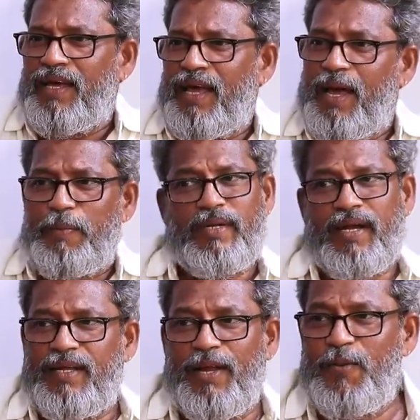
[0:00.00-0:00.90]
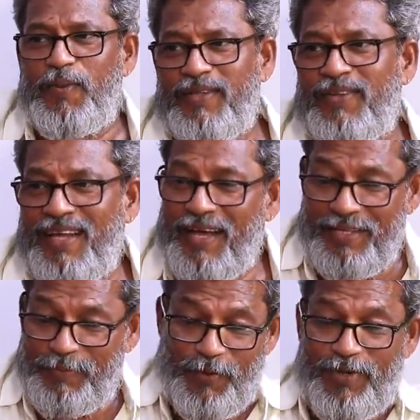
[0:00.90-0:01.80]
இல்லை அப்படி நான் கேள்விப்பட்டதில்லை
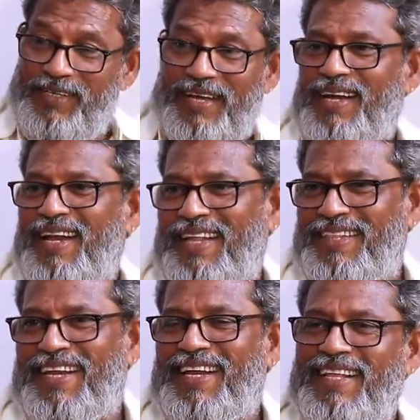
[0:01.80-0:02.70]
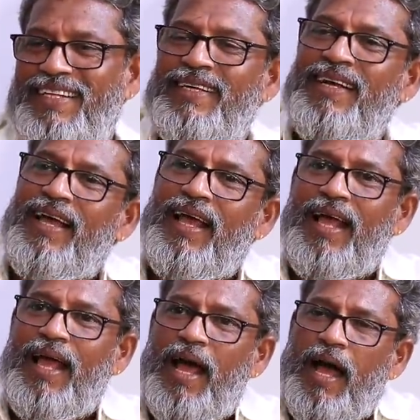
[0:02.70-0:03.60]
அது போட்டுக்கிட்டாங்கன்னா எனக்கு தெரியாது
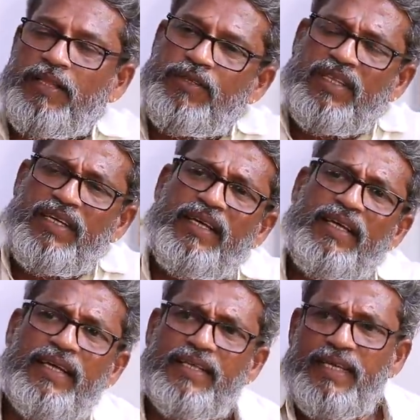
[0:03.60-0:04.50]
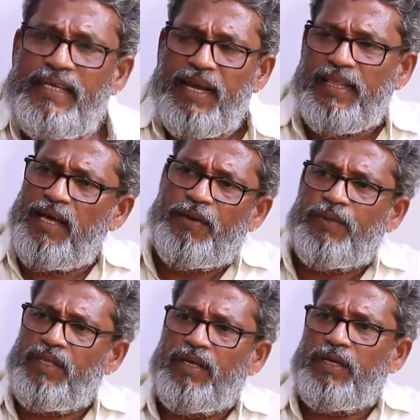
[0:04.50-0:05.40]
அது வந்து ரசிகராக தான்
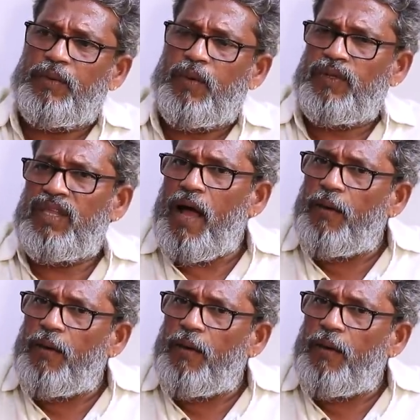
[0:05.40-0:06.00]
வந்து கொடுத்து